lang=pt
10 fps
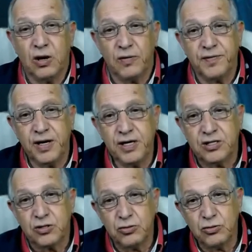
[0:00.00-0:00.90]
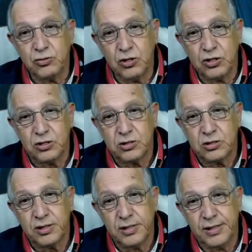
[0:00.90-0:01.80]
Talvez quando
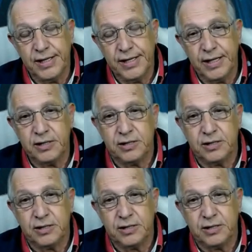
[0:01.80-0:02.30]
nós é,